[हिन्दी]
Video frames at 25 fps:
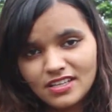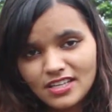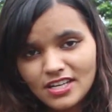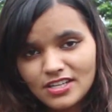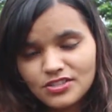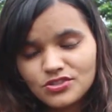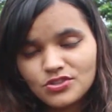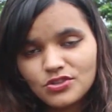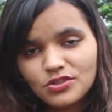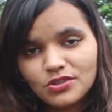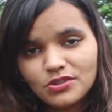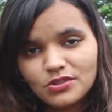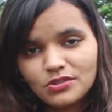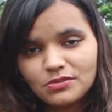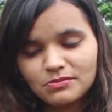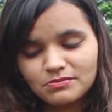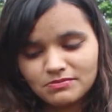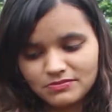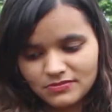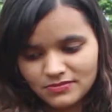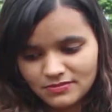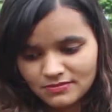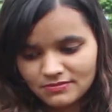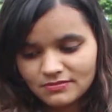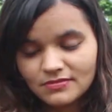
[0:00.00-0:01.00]
ये जो
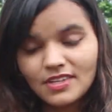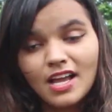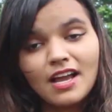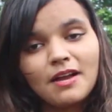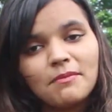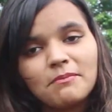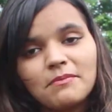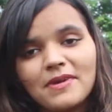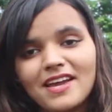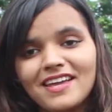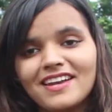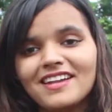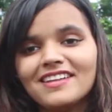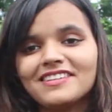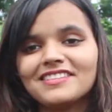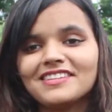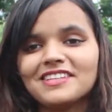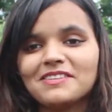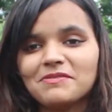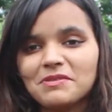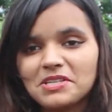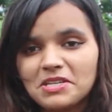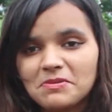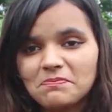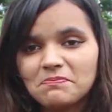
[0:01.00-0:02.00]
मेहनत
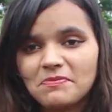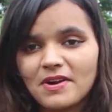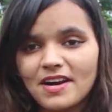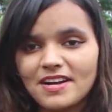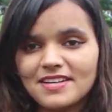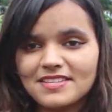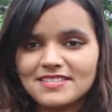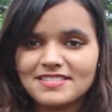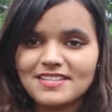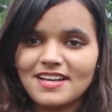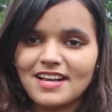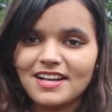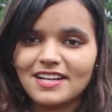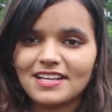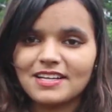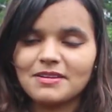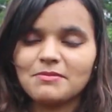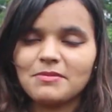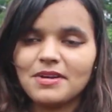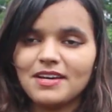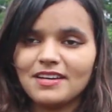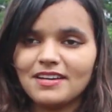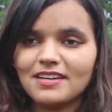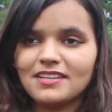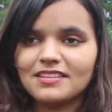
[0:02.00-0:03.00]
थी मेरी पाँच साल की
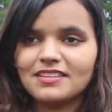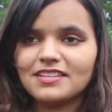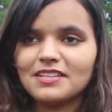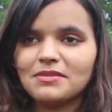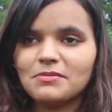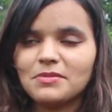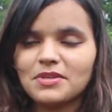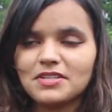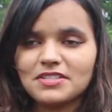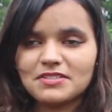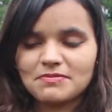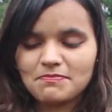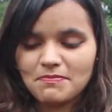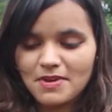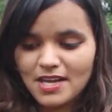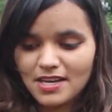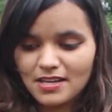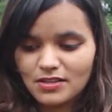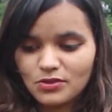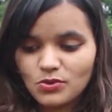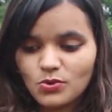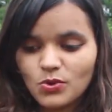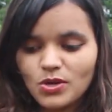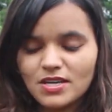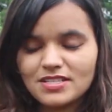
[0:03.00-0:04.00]
मेहनत थी मैं
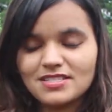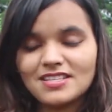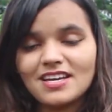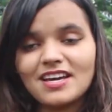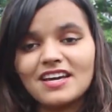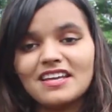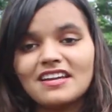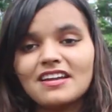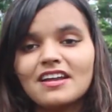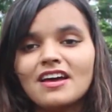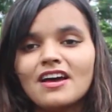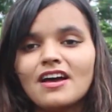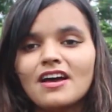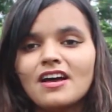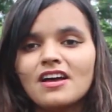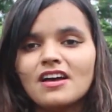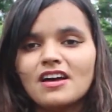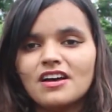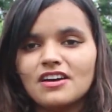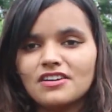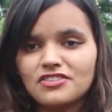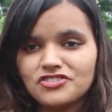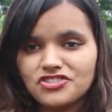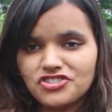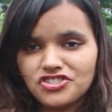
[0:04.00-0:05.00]
मैंने
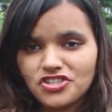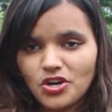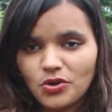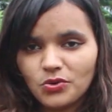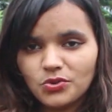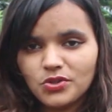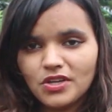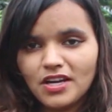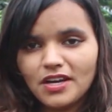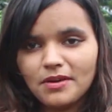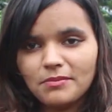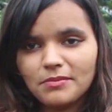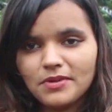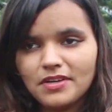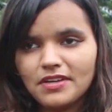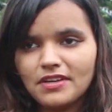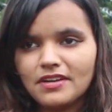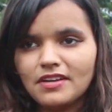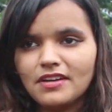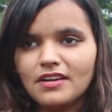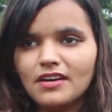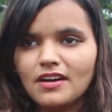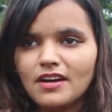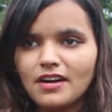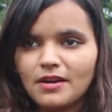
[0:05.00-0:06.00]
2014
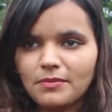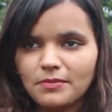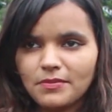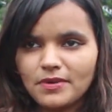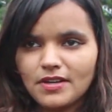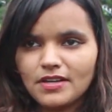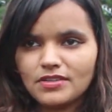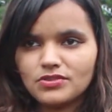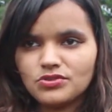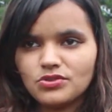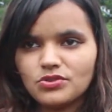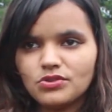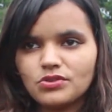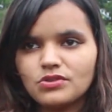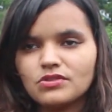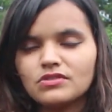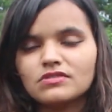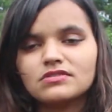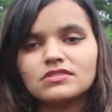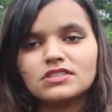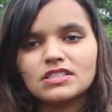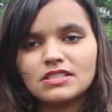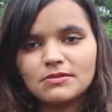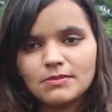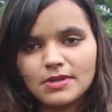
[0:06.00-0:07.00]
में अपना जो
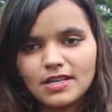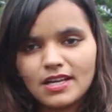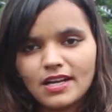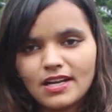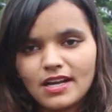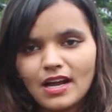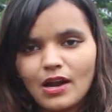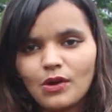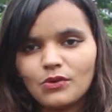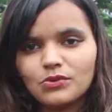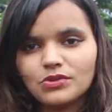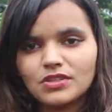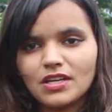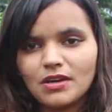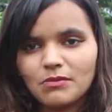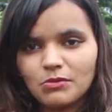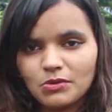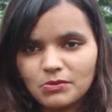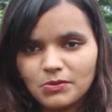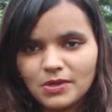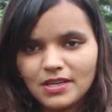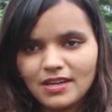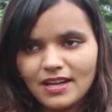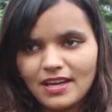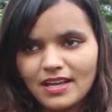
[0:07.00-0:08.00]
जी अकाउंट था
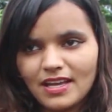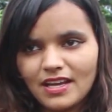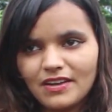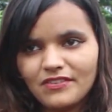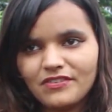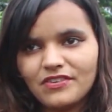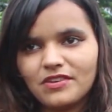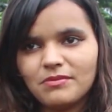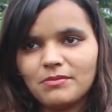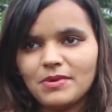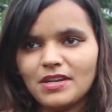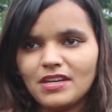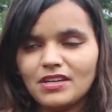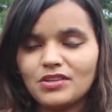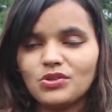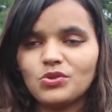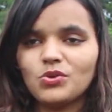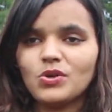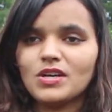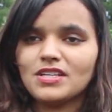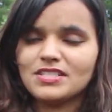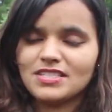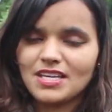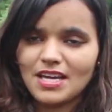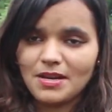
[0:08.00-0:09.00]
वो बनाया फिर मैंने
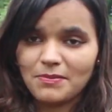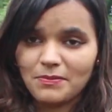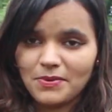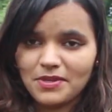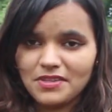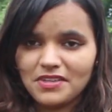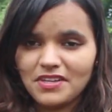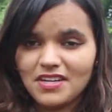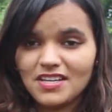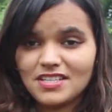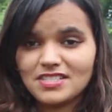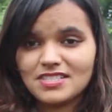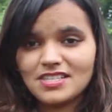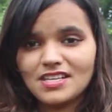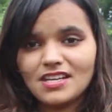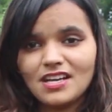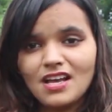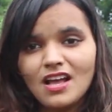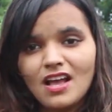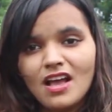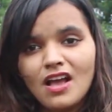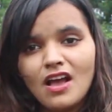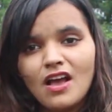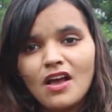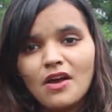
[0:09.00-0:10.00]
2015 से
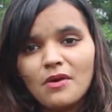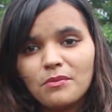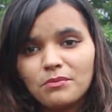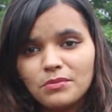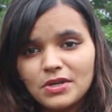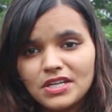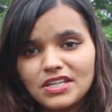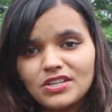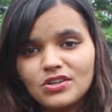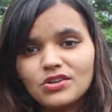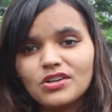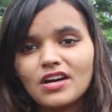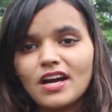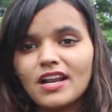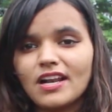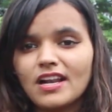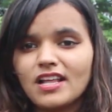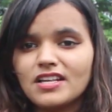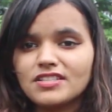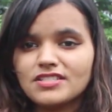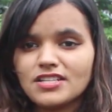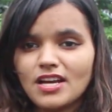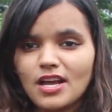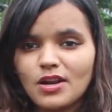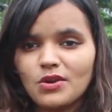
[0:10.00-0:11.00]
वीडियो
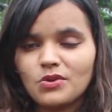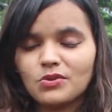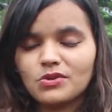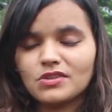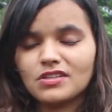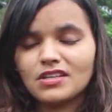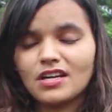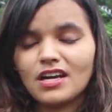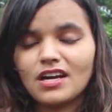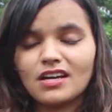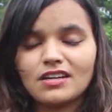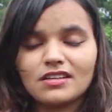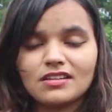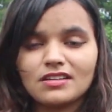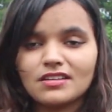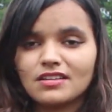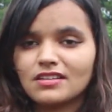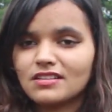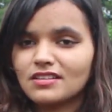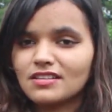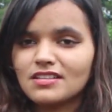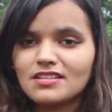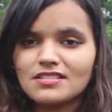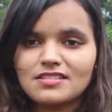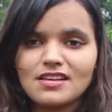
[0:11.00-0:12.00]
डालना चालू किया
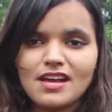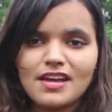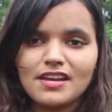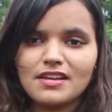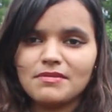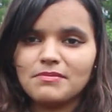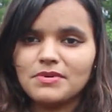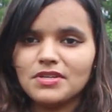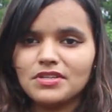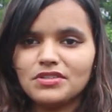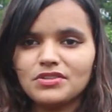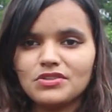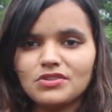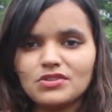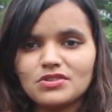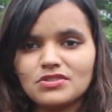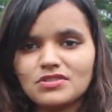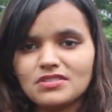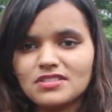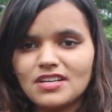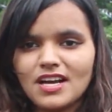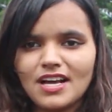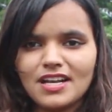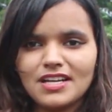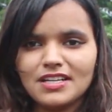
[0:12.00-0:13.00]
कितनी सारी वीडियो
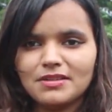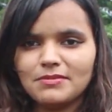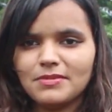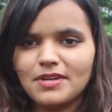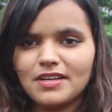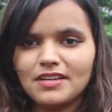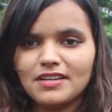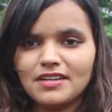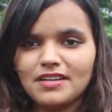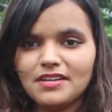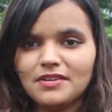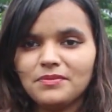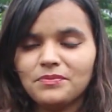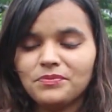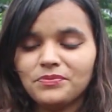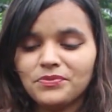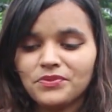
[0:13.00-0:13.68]
डाली मैंने